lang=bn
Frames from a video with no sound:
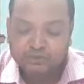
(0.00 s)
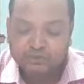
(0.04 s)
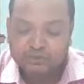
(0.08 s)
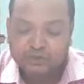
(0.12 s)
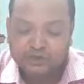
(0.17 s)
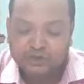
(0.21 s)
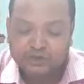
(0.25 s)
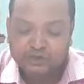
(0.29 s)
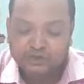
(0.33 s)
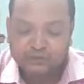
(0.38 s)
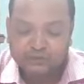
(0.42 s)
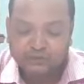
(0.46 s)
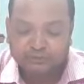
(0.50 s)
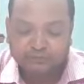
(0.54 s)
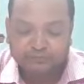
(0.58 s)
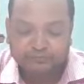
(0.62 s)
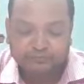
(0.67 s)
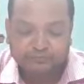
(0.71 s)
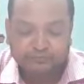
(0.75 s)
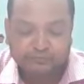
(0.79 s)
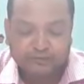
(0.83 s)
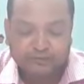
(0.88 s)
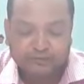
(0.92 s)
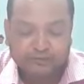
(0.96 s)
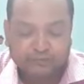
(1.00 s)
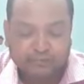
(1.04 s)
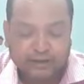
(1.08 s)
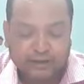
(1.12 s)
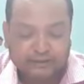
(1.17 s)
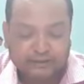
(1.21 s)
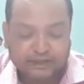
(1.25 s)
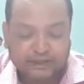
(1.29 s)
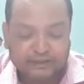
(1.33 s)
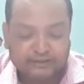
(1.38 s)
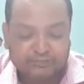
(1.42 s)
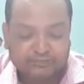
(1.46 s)
খুঁজে যেত
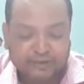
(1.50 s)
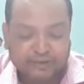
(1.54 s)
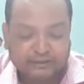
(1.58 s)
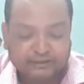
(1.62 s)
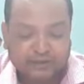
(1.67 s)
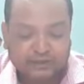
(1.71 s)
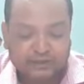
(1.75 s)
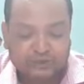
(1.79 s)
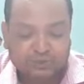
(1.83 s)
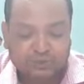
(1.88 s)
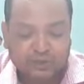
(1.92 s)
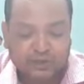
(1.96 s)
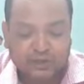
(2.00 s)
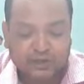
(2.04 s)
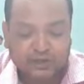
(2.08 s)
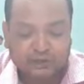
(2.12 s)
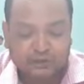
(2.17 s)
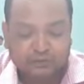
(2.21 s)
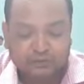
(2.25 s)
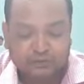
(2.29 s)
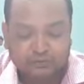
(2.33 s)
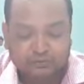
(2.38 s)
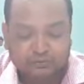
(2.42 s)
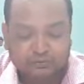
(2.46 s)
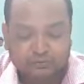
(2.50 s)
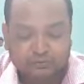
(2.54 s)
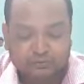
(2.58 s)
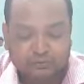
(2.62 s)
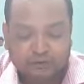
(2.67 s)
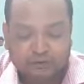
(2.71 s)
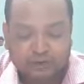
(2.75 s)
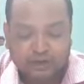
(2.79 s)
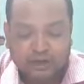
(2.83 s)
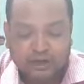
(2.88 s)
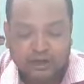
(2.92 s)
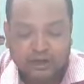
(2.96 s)
বাতাস পাতা শুকে যেত
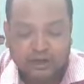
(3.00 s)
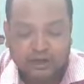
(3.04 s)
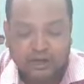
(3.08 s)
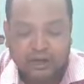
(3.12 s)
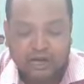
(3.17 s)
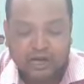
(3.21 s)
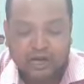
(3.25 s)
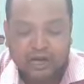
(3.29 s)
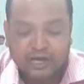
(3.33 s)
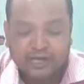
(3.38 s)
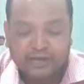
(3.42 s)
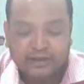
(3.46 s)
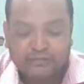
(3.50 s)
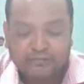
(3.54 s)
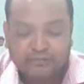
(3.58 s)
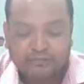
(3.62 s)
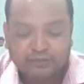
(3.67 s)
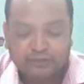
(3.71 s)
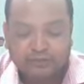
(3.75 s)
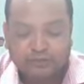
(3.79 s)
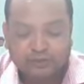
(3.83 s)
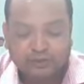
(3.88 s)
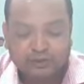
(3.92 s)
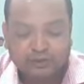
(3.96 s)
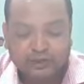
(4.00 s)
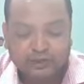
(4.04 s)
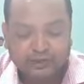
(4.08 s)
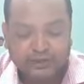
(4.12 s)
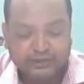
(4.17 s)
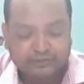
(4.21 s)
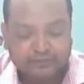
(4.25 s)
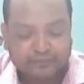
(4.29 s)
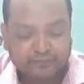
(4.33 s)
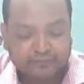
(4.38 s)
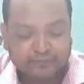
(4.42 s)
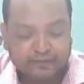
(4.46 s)
হায় ফুল নেই
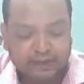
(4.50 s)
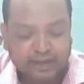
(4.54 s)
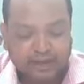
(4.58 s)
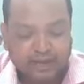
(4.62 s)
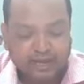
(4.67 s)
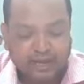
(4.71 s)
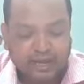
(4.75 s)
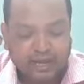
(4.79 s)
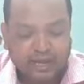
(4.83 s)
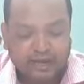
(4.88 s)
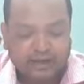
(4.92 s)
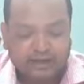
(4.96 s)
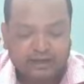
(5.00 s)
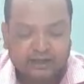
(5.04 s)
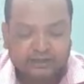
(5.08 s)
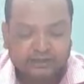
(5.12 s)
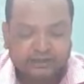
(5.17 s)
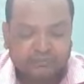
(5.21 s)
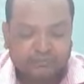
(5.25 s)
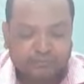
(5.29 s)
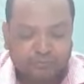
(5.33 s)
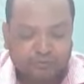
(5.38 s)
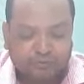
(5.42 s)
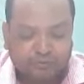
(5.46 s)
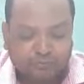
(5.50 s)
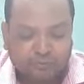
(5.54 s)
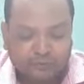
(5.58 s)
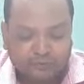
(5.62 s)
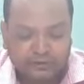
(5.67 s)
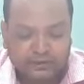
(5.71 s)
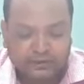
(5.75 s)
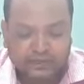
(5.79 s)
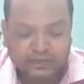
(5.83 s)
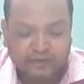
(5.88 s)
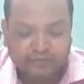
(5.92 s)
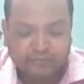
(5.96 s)
এক রাতে
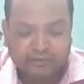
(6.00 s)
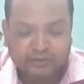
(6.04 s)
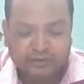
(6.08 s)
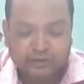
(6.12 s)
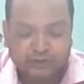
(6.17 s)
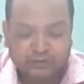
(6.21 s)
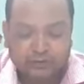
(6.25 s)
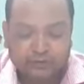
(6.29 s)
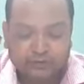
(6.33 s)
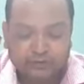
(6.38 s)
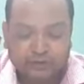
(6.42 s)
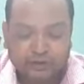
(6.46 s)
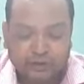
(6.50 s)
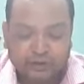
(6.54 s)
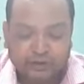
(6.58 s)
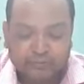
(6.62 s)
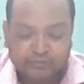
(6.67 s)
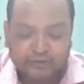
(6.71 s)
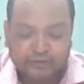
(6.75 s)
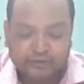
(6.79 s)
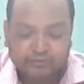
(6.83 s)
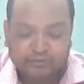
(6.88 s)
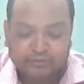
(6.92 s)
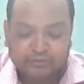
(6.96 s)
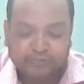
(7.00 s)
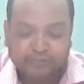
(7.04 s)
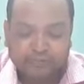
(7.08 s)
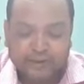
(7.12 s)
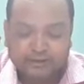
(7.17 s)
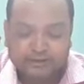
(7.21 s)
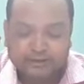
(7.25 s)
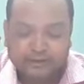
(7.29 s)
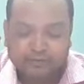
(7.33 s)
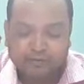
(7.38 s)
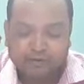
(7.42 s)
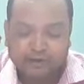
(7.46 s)
ফুলপরিরা নেমে এলো পৃথিবীর
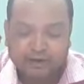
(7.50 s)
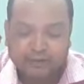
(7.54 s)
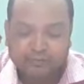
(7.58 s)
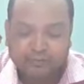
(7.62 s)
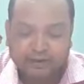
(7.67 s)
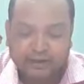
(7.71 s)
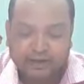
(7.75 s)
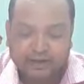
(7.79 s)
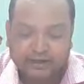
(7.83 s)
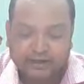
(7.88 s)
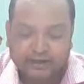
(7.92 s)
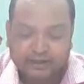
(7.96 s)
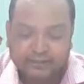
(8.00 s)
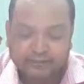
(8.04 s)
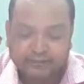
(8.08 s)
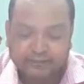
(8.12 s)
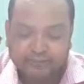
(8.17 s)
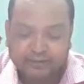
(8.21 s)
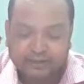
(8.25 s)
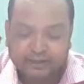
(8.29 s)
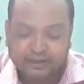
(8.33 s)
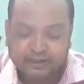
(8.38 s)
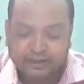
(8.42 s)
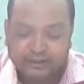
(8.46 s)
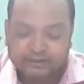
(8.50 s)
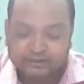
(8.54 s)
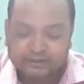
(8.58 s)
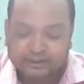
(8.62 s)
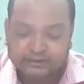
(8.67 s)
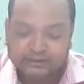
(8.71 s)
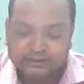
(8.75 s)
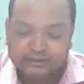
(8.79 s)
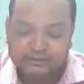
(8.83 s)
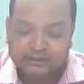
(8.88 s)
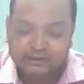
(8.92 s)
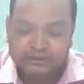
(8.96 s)
পাতা ভরা বাগানে
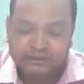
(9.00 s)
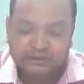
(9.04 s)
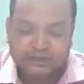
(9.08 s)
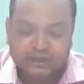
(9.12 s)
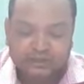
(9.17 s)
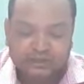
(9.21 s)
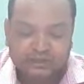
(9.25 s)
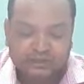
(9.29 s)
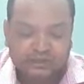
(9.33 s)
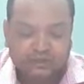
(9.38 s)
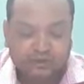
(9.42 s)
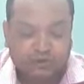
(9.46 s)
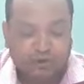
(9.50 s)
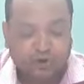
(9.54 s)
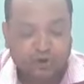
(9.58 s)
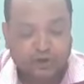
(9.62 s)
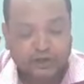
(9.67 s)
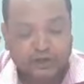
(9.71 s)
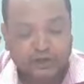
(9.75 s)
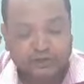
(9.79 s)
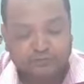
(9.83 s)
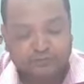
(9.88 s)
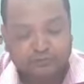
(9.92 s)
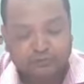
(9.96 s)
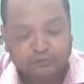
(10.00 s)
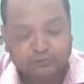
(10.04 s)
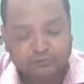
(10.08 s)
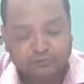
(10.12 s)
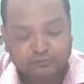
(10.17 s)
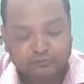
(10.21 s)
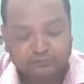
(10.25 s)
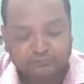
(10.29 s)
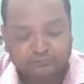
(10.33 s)
তাদের দেশে নাকি অনেক ফুল